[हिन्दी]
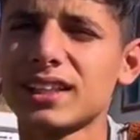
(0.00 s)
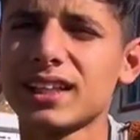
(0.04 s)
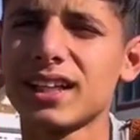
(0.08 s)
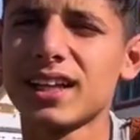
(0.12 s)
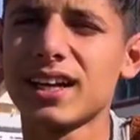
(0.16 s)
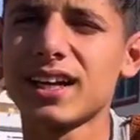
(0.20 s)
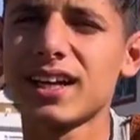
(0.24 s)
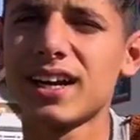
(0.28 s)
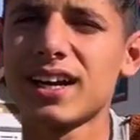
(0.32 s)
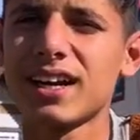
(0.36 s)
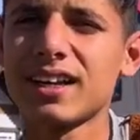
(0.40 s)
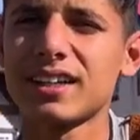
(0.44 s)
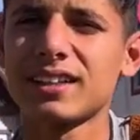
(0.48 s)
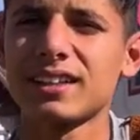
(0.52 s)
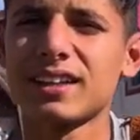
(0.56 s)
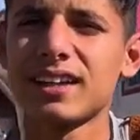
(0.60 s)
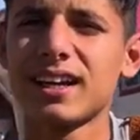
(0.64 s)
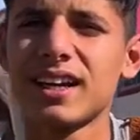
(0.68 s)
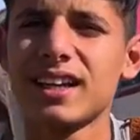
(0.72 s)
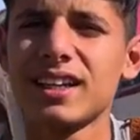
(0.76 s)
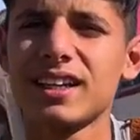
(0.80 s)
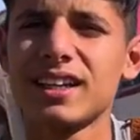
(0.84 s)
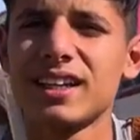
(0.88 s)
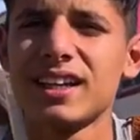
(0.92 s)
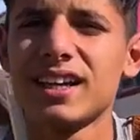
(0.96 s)
तेरा अड़ता
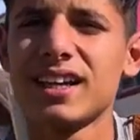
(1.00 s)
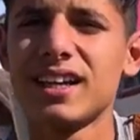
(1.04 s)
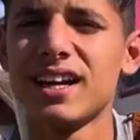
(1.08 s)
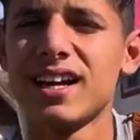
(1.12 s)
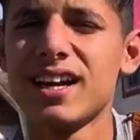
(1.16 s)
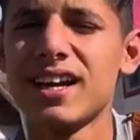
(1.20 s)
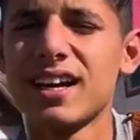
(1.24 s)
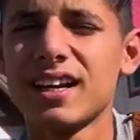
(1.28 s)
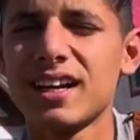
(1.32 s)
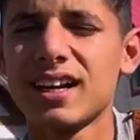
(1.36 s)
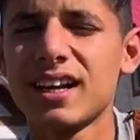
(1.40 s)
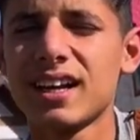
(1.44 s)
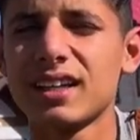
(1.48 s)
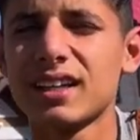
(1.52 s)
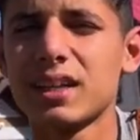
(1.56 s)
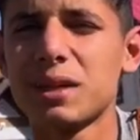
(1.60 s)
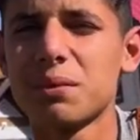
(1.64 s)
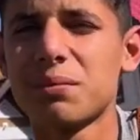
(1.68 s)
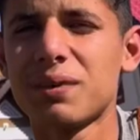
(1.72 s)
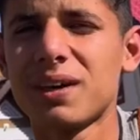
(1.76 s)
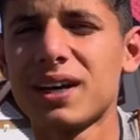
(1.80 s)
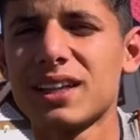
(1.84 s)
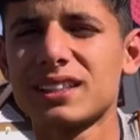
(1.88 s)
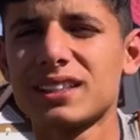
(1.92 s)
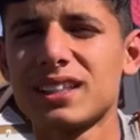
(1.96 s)
ही है कर दे
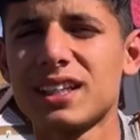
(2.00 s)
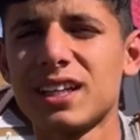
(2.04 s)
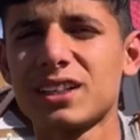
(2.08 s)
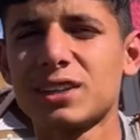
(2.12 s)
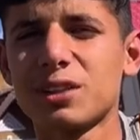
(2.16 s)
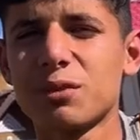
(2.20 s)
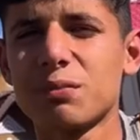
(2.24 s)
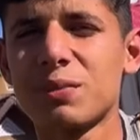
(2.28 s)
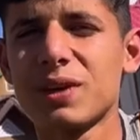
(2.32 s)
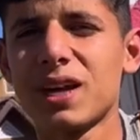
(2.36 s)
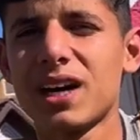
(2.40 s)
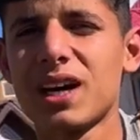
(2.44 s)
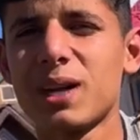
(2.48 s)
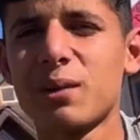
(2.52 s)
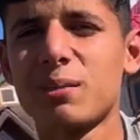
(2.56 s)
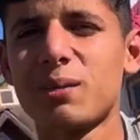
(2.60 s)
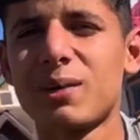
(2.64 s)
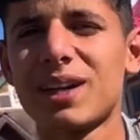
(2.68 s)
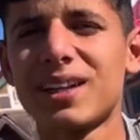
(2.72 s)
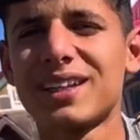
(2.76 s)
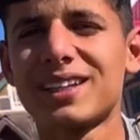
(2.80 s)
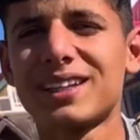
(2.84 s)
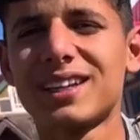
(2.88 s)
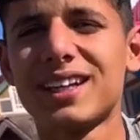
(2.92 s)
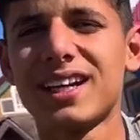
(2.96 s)
फासला तो प्यार
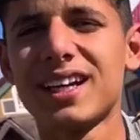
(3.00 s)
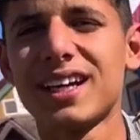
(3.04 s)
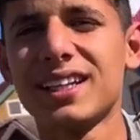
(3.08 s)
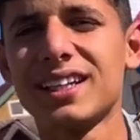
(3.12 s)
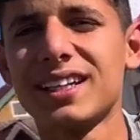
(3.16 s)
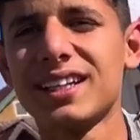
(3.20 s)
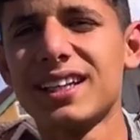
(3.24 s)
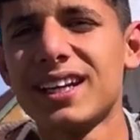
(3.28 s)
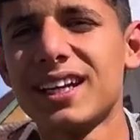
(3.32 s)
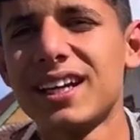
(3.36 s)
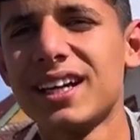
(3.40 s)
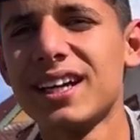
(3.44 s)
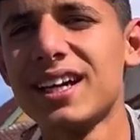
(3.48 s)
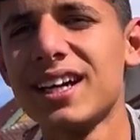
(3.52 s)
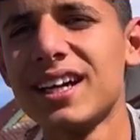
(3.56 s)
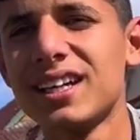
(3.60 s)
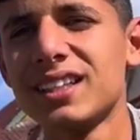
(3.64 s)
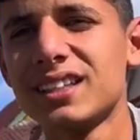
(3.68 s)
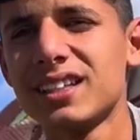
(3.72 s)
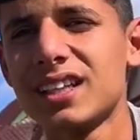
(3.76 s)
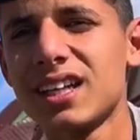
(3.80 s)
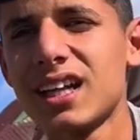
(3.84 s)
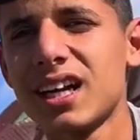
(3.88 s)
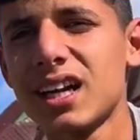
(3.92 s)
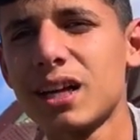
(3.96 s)
बढ़ता ही है
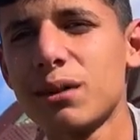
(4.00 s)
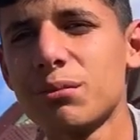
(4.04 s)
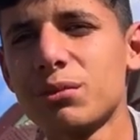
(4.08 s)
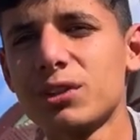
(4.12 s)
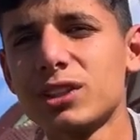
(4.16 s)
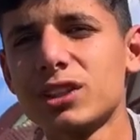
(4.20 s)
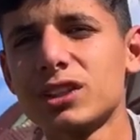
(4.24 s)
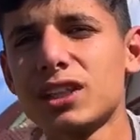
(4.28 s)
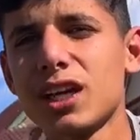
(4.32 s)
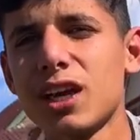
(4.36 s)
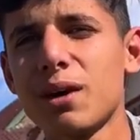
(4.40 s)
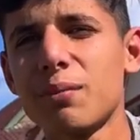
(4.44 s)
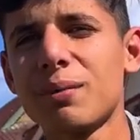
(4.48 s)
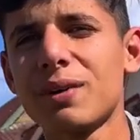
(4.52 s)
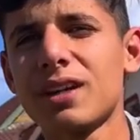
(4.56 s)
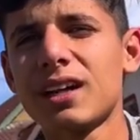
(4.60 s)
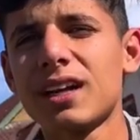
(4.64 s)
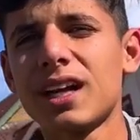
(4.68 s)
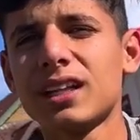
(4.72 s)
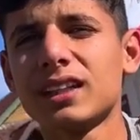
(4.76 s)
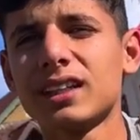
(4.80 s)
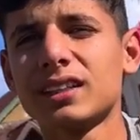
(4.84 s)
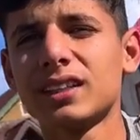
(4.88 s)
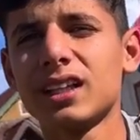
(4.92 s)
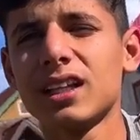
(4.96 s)
चिराग बुझ के अपन
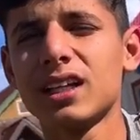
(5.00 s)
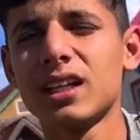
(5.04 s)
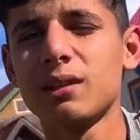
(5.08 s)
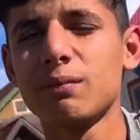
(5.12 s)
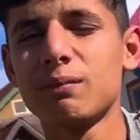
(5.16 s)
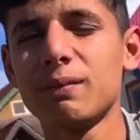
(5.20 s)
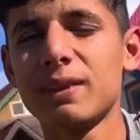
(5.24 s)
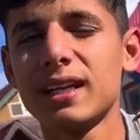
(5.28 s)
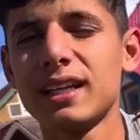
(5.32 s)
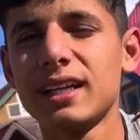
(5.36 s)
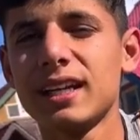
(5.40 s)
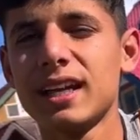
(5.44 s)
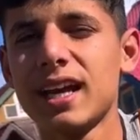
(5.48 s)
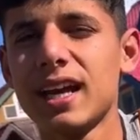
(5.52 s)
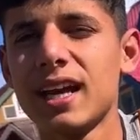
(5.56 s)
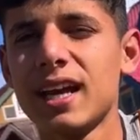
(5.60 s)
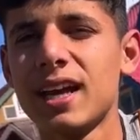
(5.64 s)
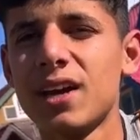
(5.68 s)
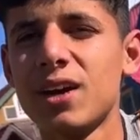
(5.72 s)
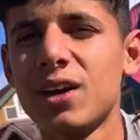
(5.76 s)
रात तेरी मेरी है